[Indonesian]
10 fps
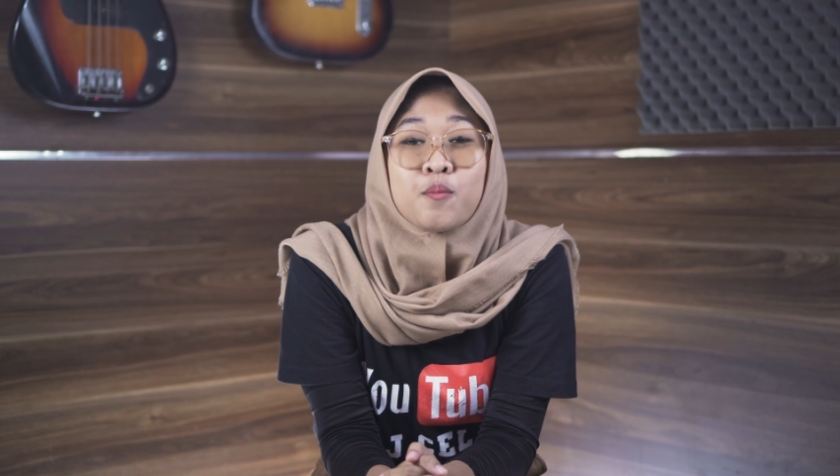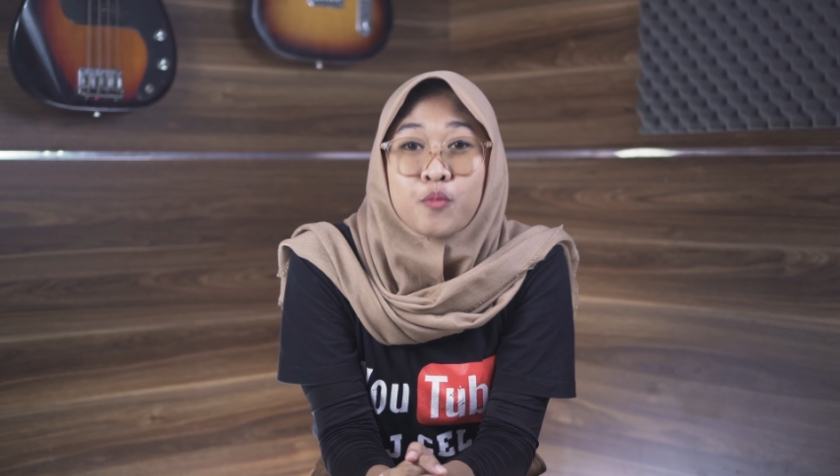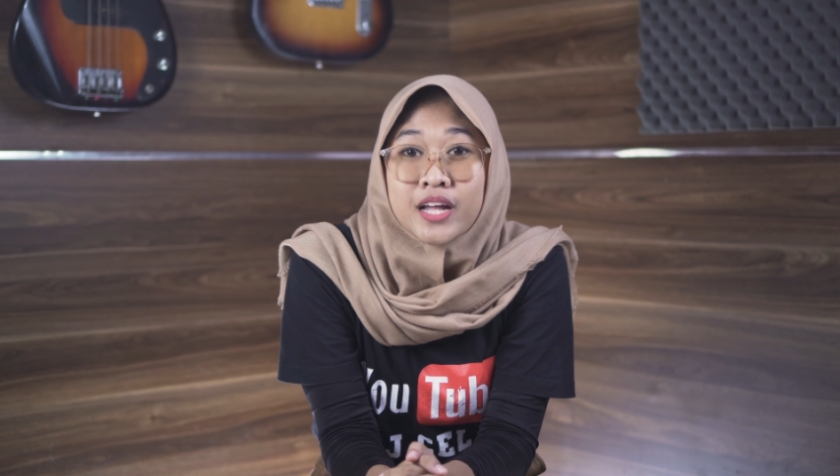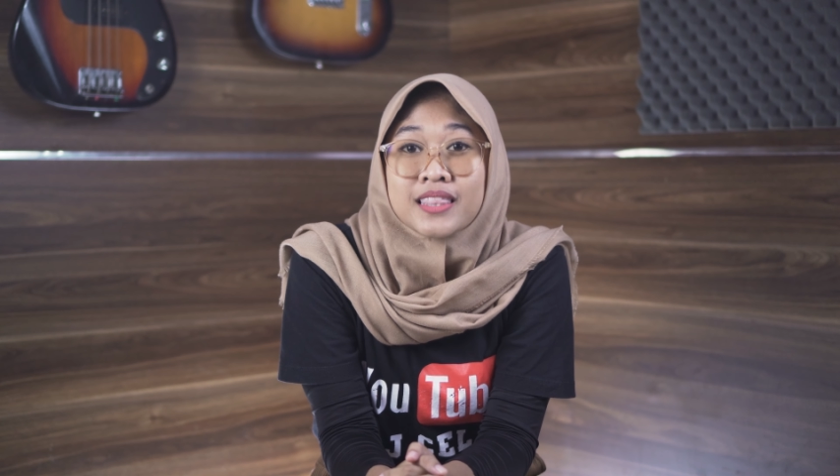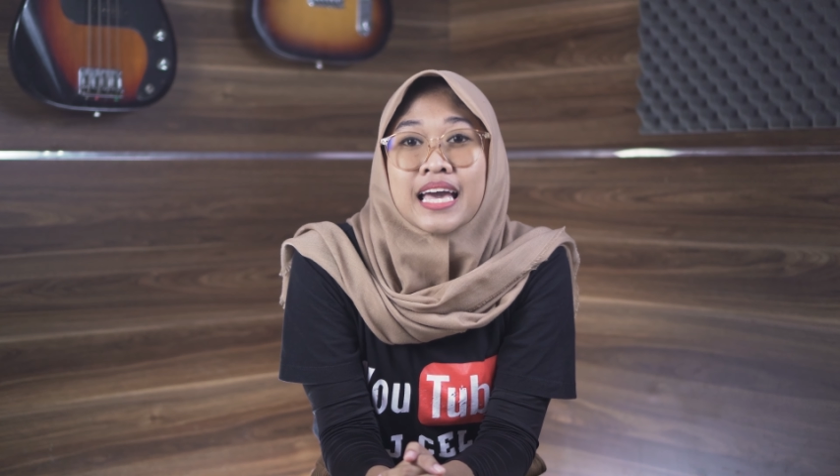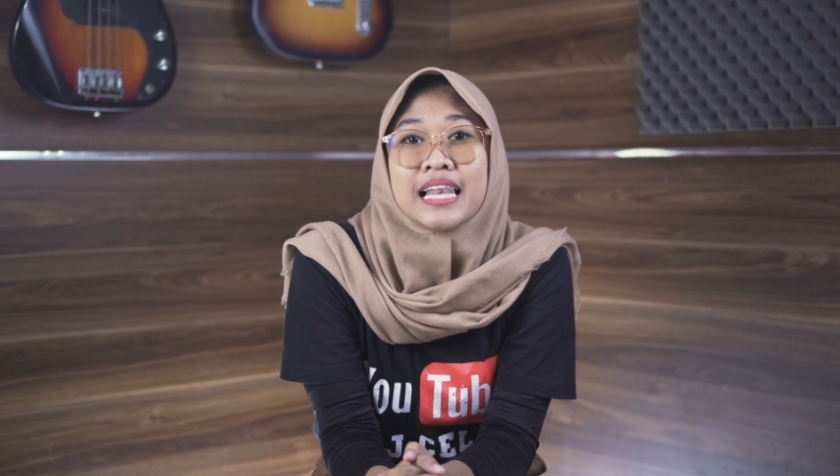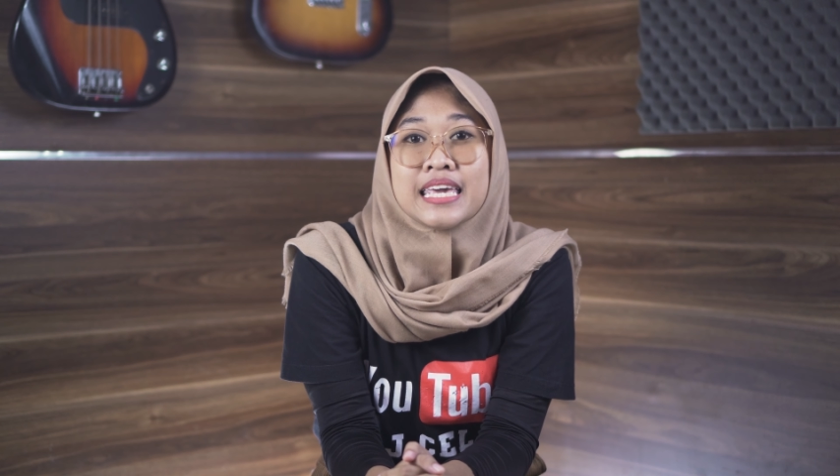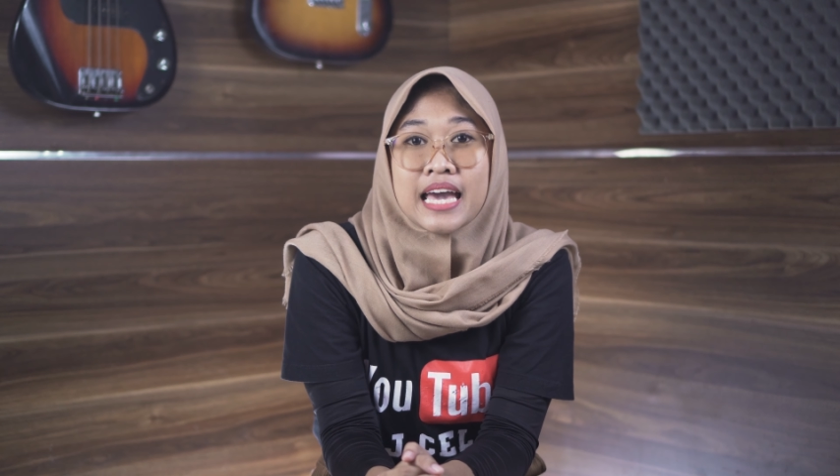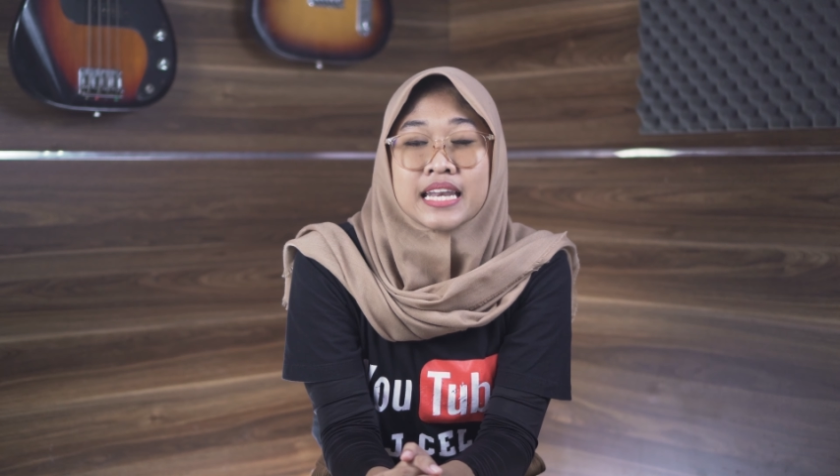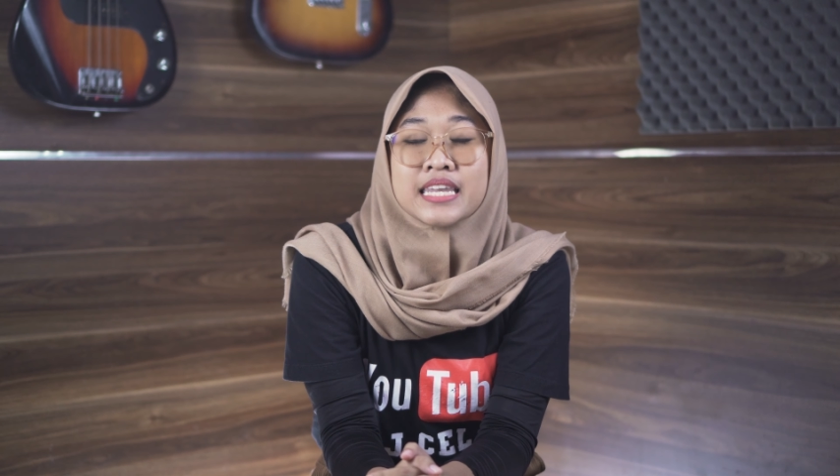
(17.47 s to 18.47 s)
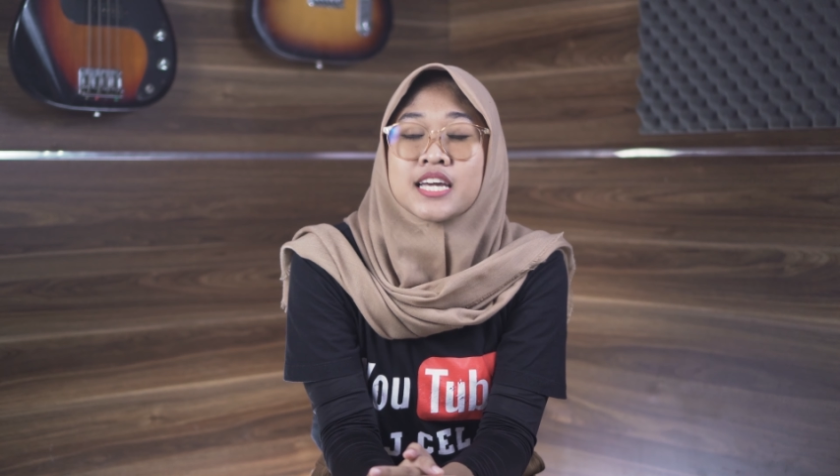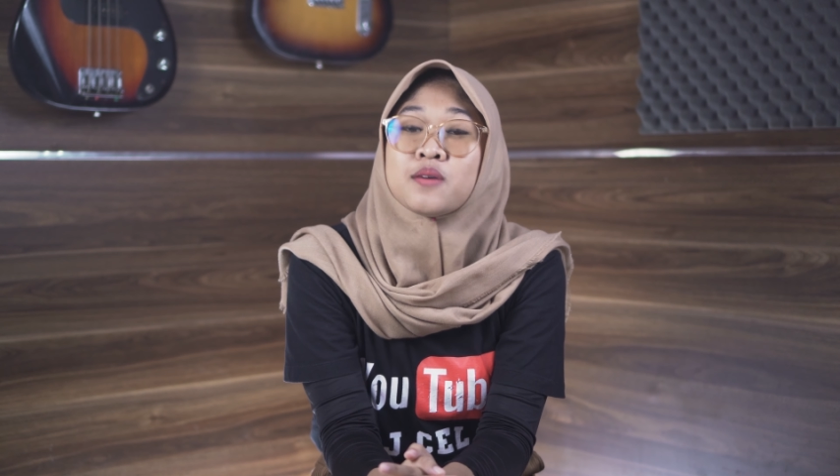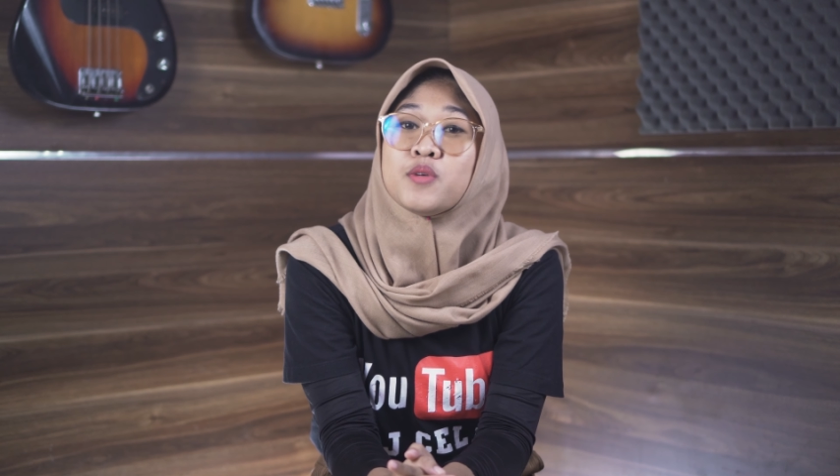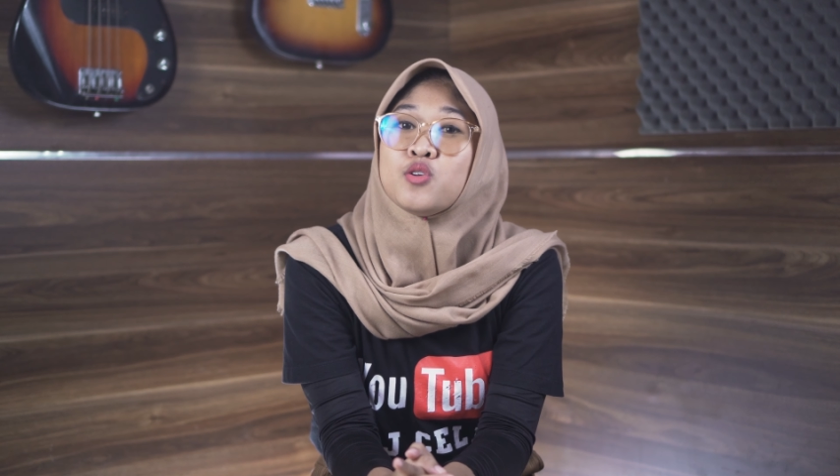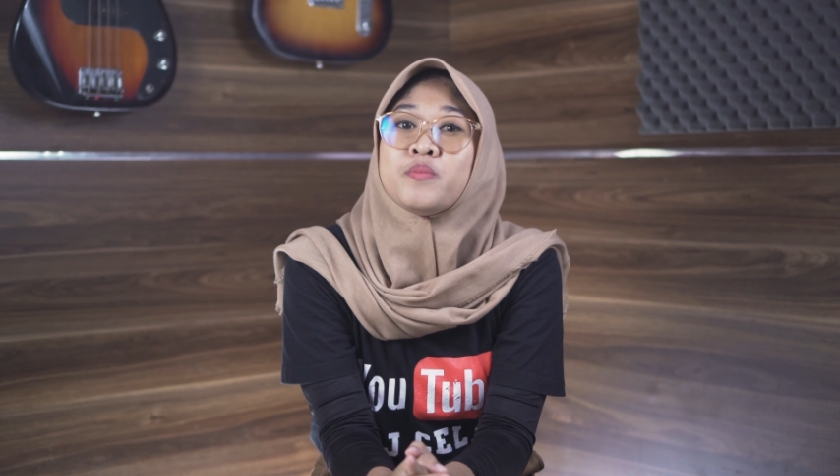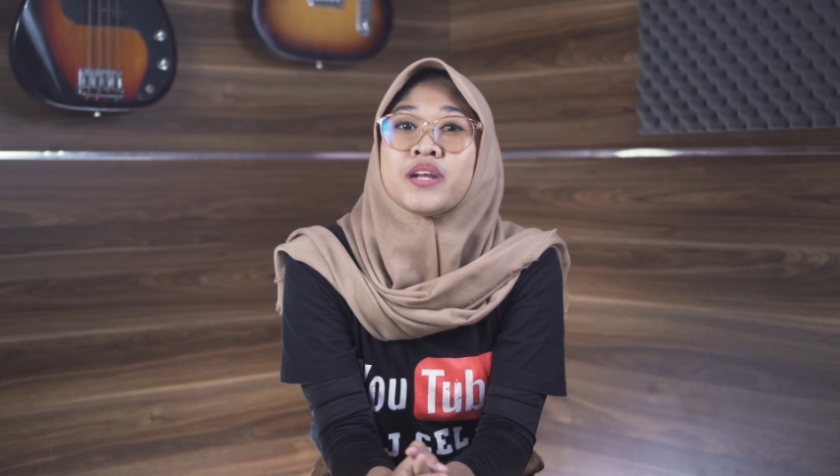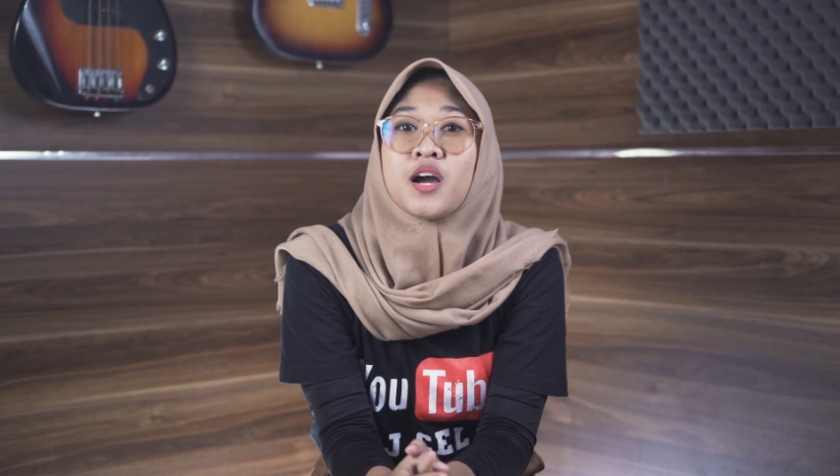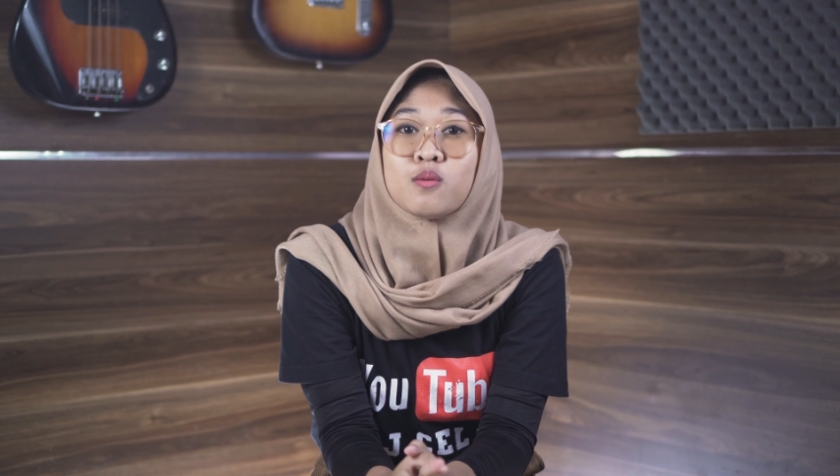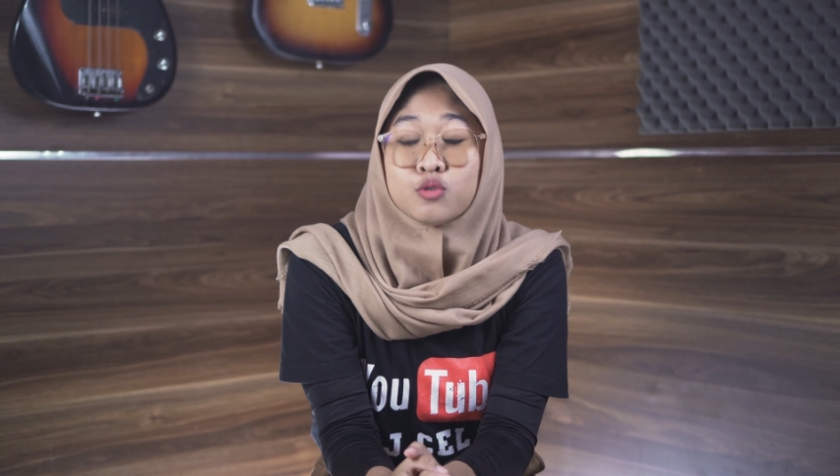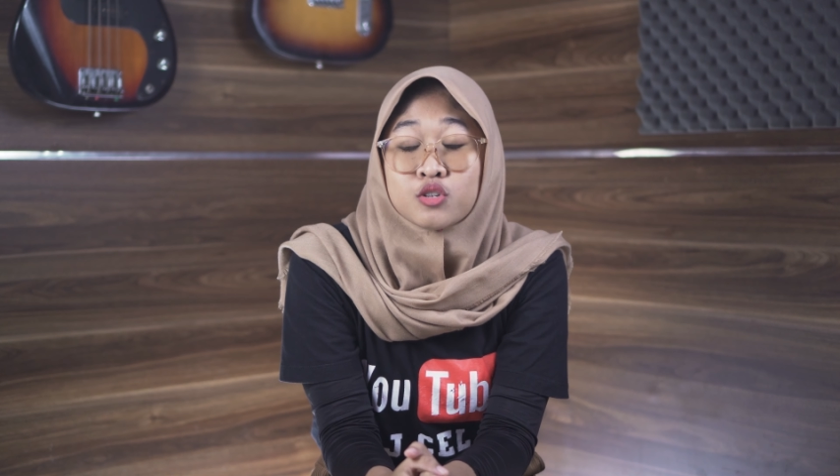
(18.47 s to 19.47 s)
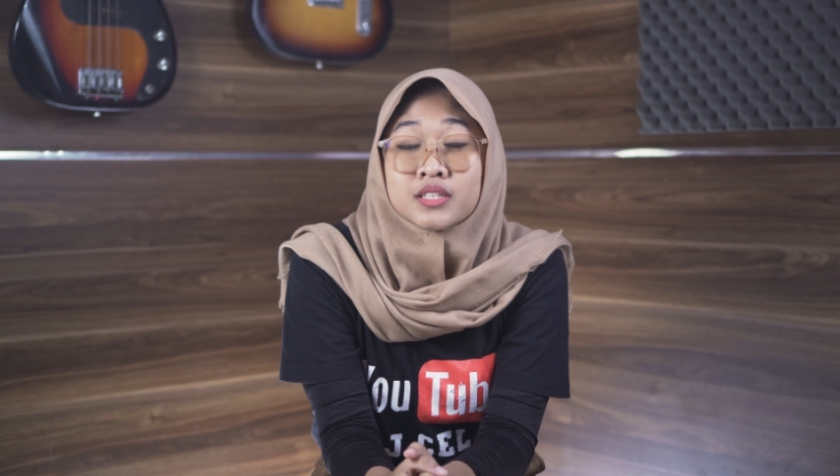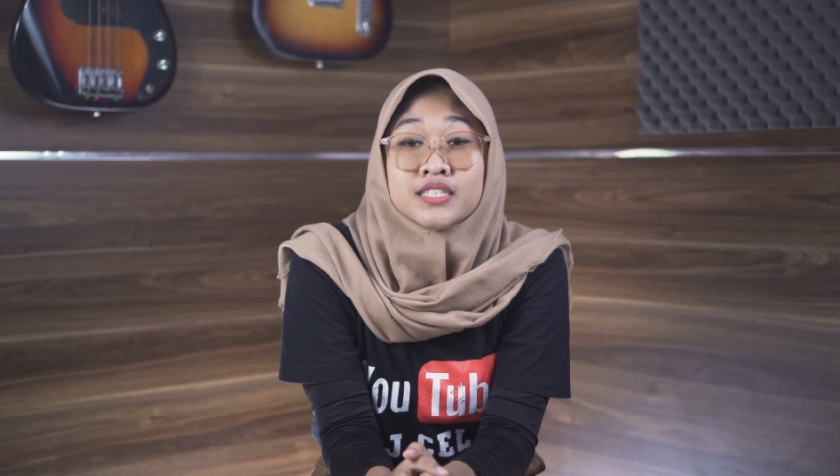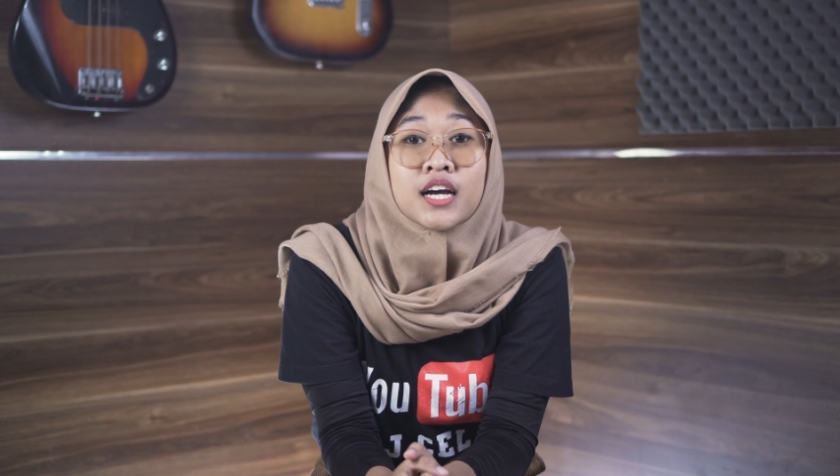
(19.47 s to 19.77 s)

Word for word: buat kalian yang belum bergabung